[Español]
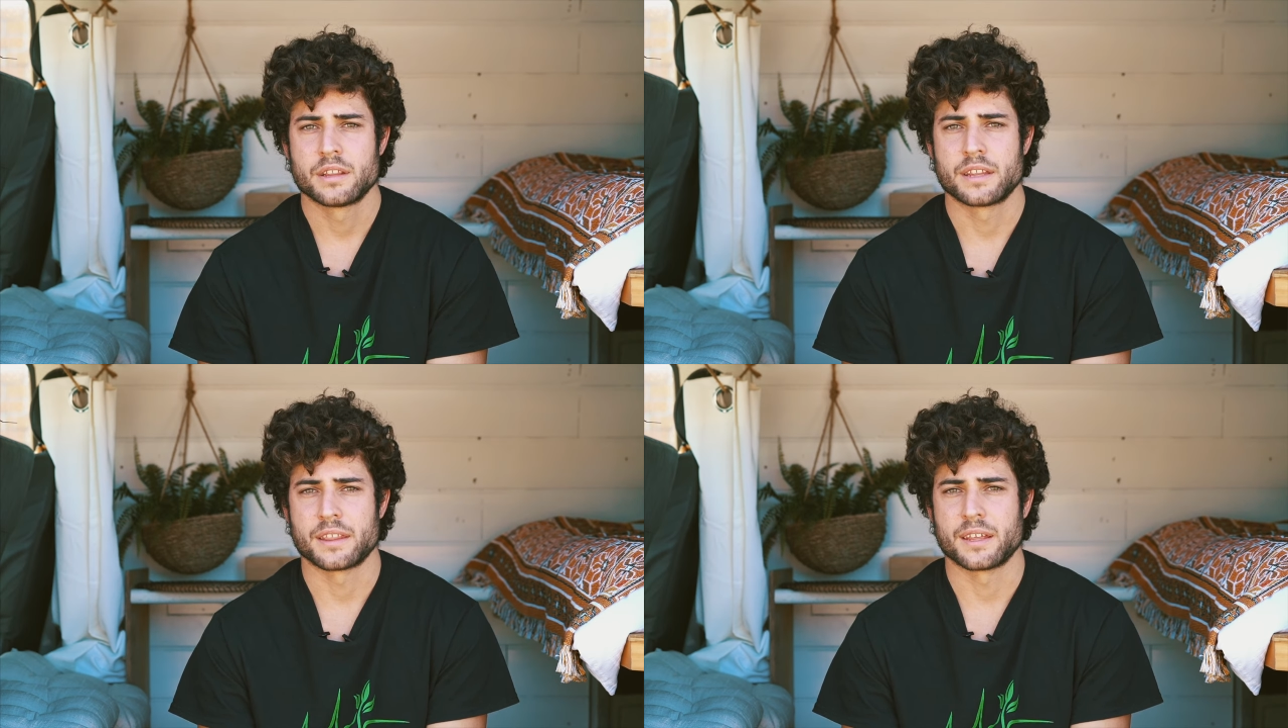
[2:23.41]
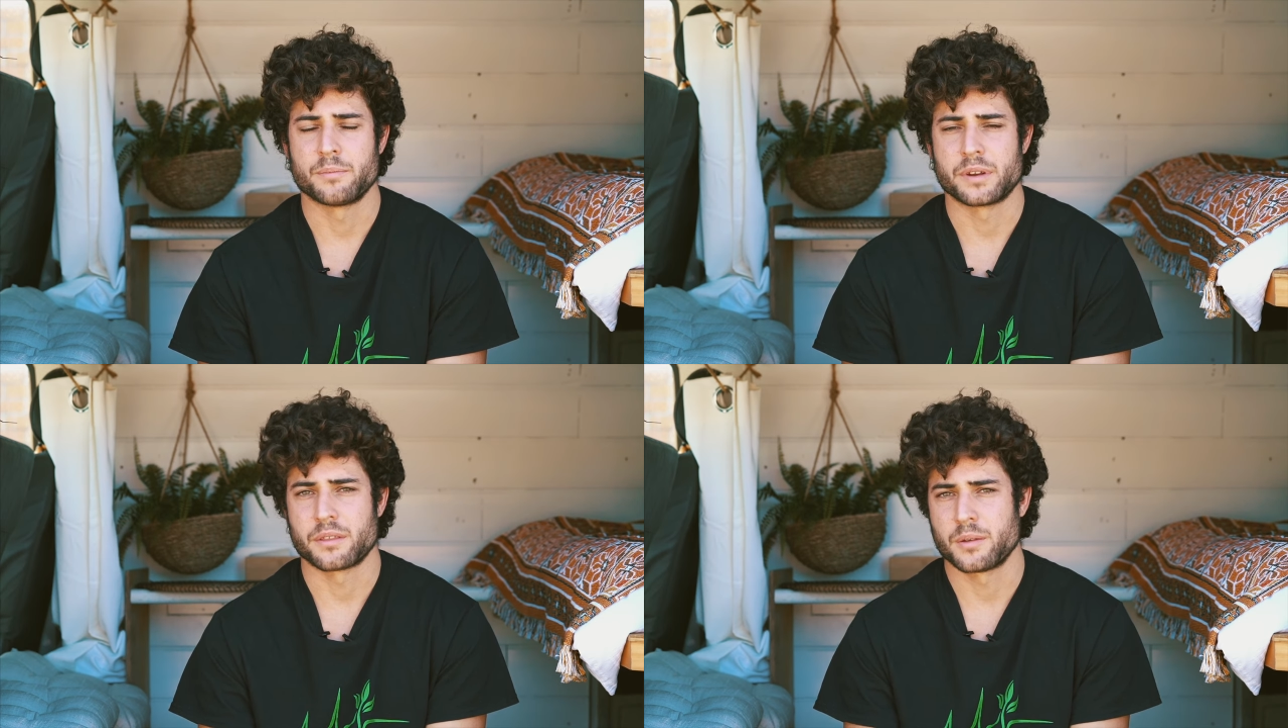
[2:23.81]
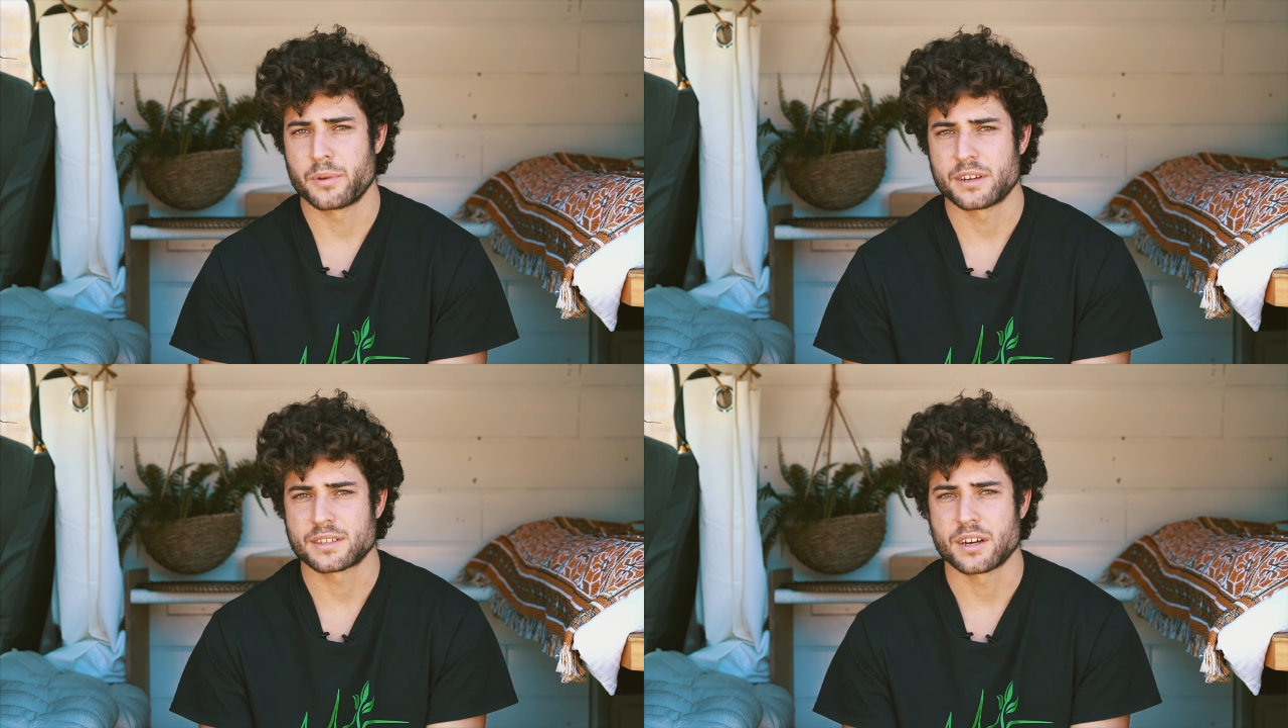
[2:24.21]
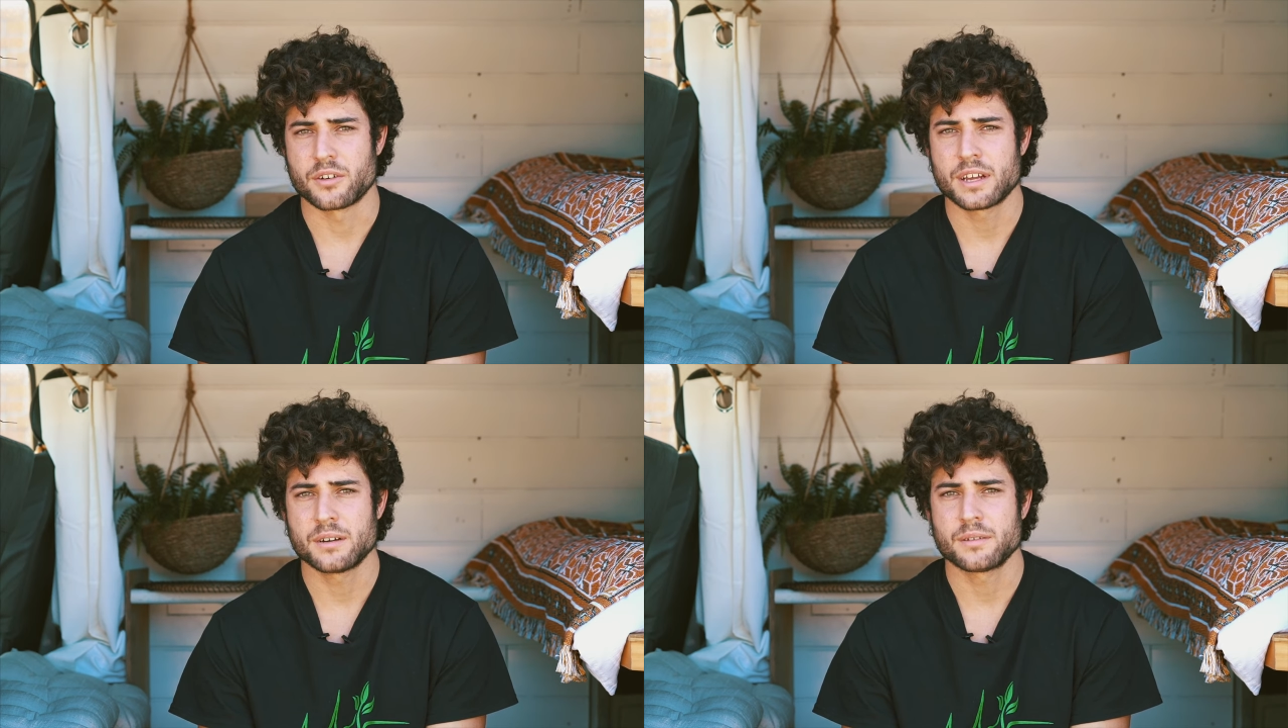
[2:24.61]
desde el principio hasta
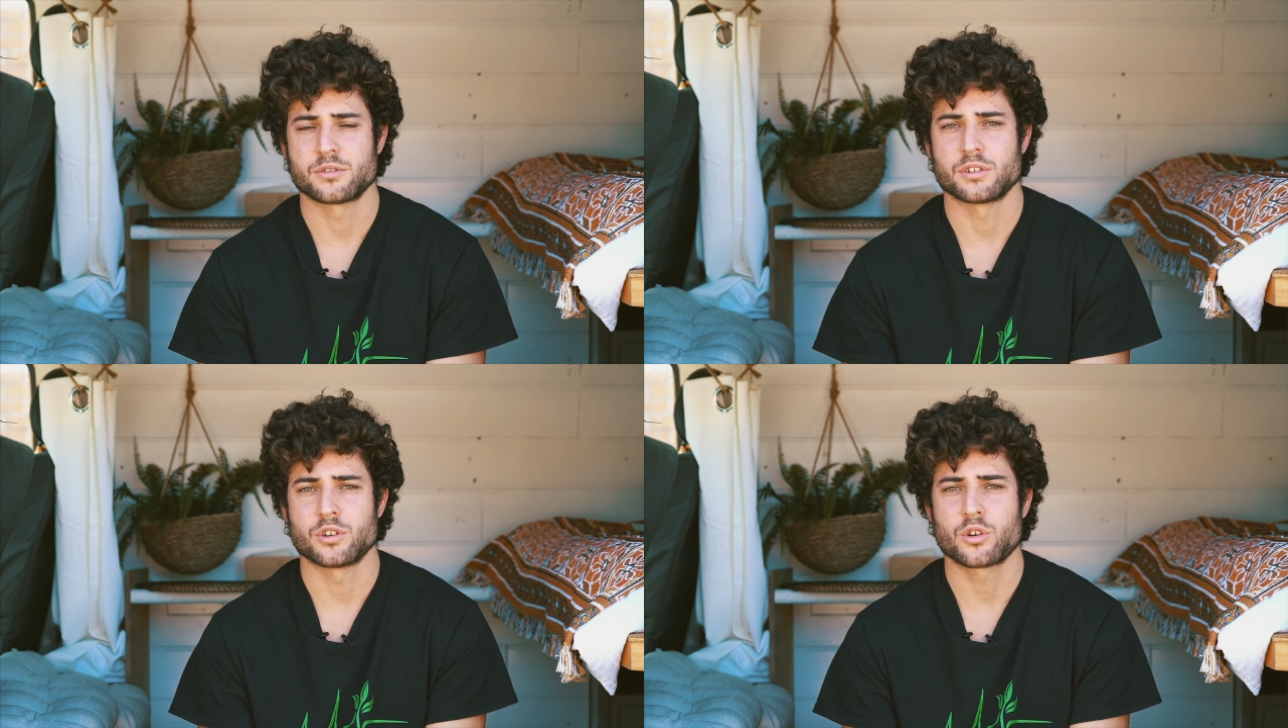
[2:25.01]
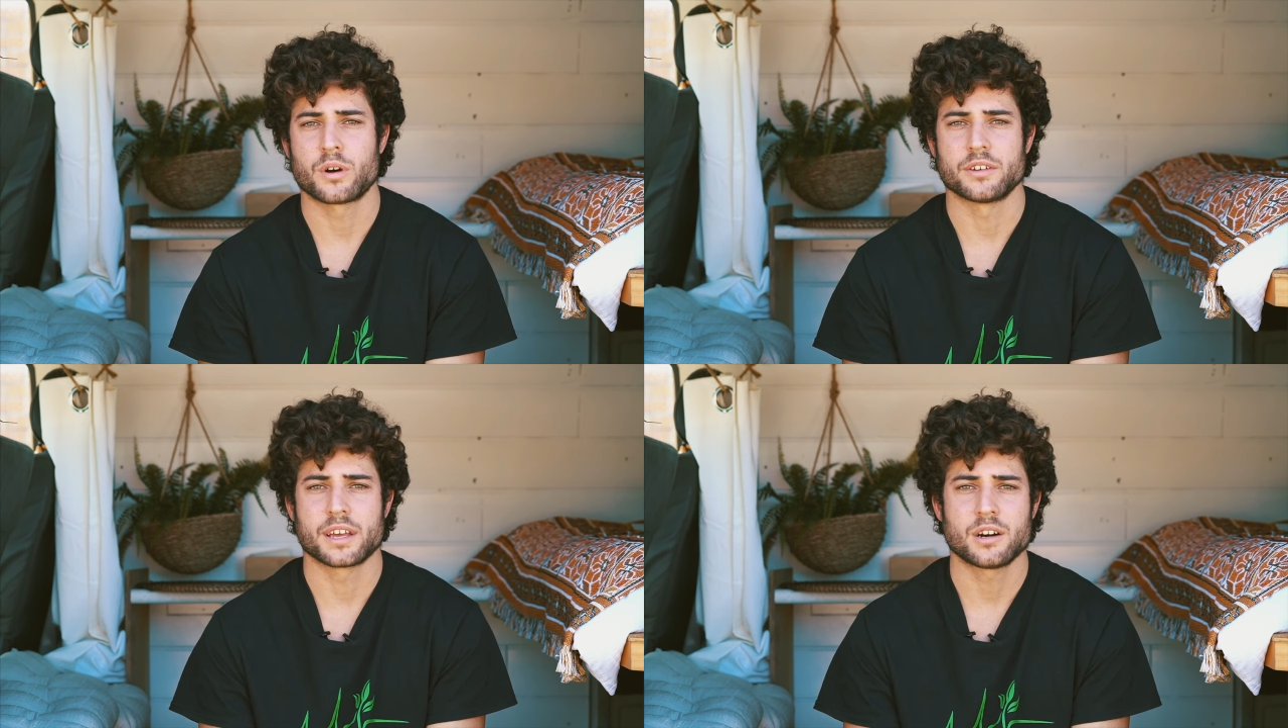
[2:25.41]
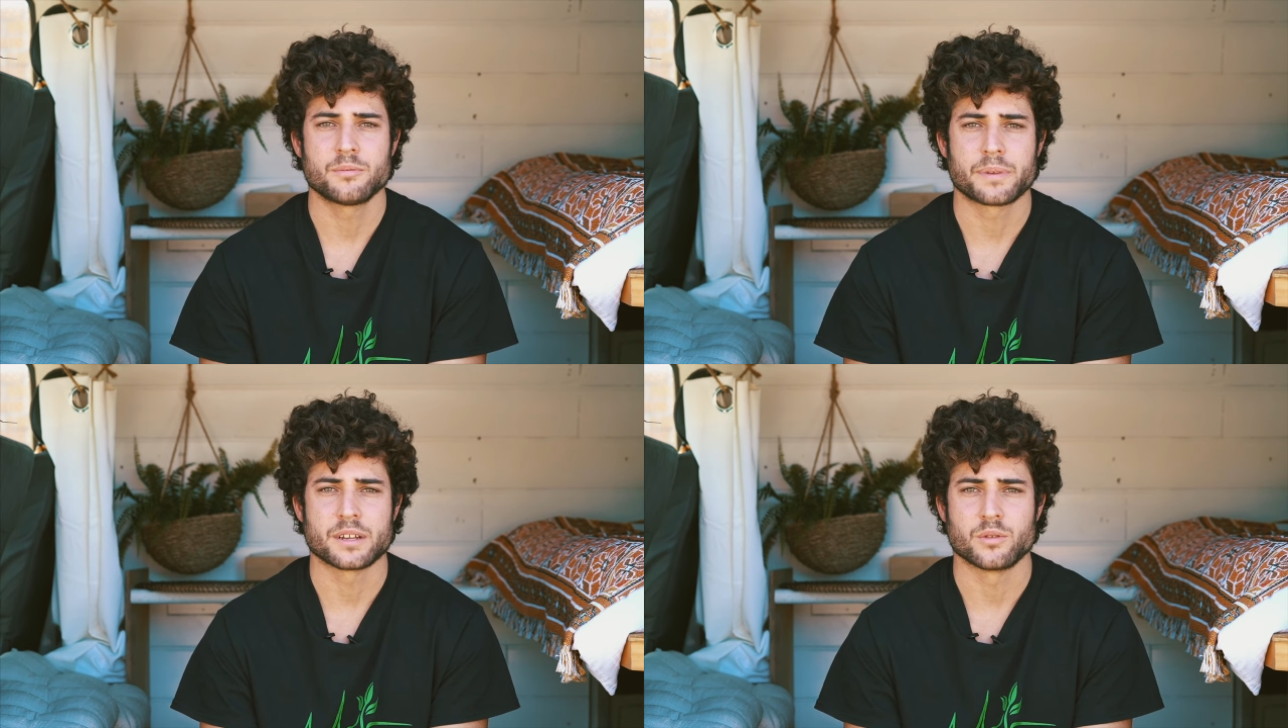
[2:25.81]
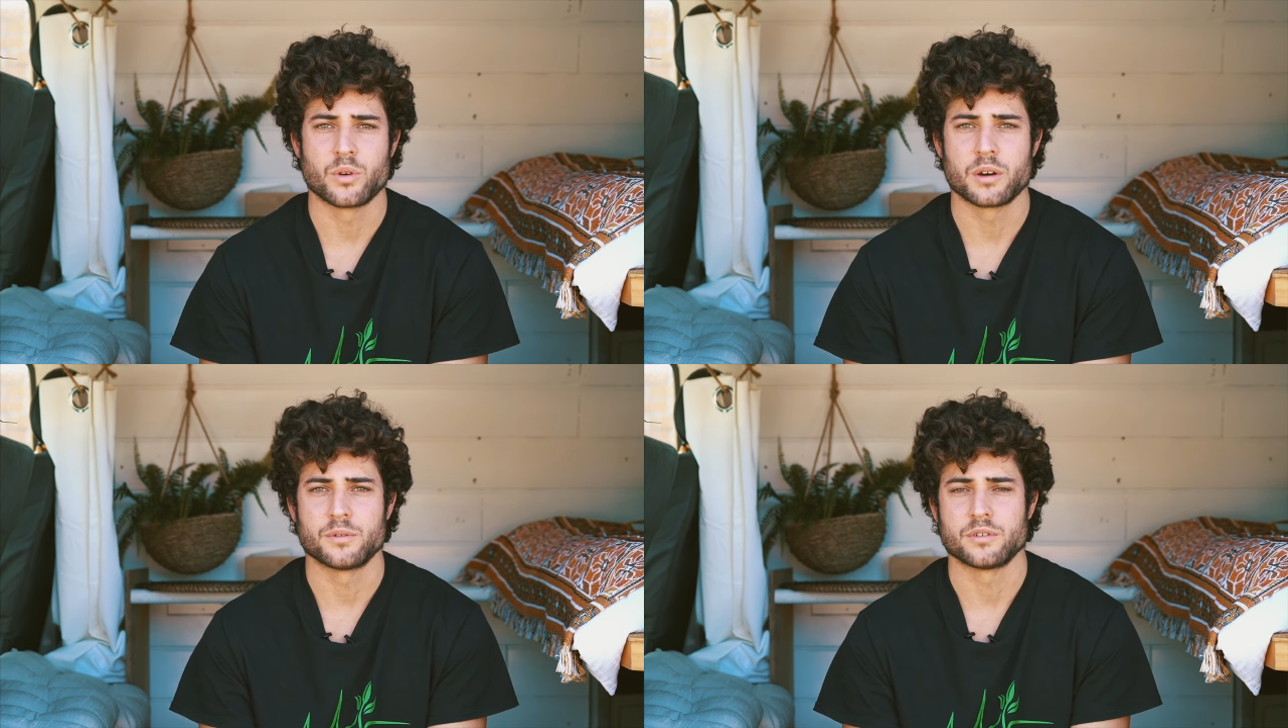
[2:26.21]
ahora, sobre todo cuando llega a un país
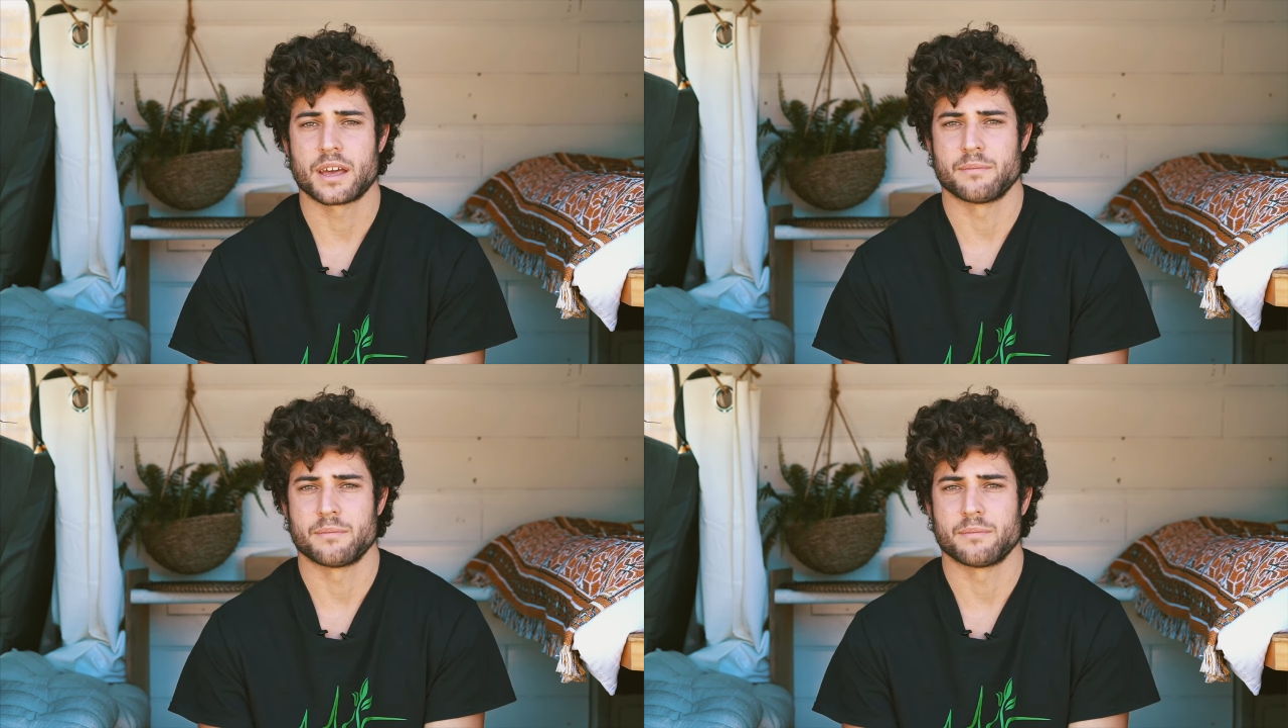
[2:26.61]
nuevo,